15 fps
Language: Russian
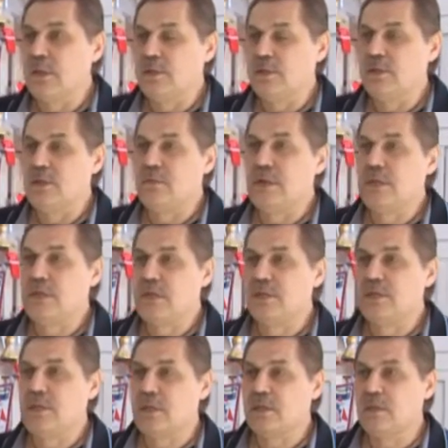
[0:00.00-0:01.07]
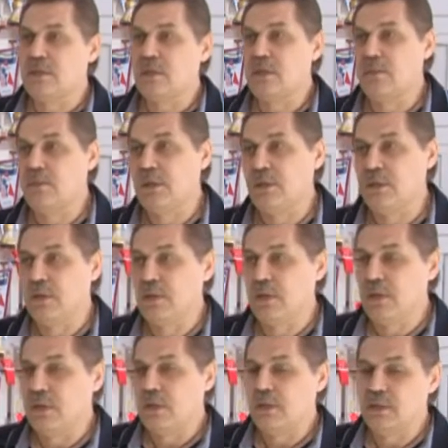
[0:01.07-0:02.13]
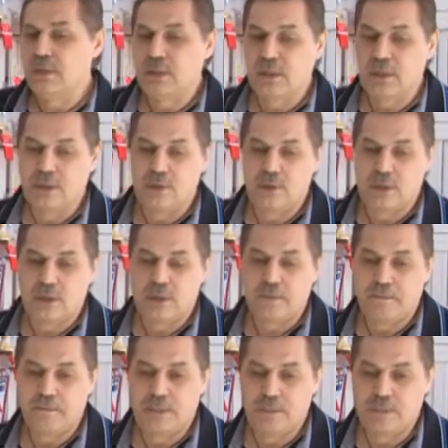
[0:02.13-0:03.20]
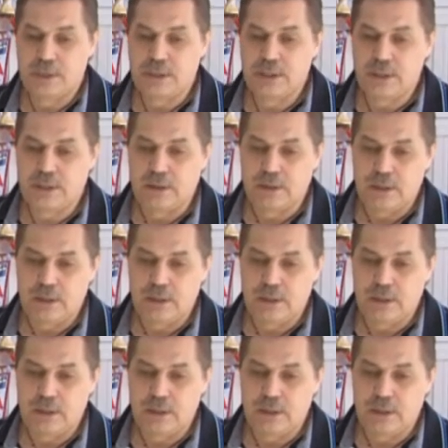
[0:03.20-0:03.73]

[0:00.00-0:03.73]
составляли костяк нашей команды, игроки, которые прошли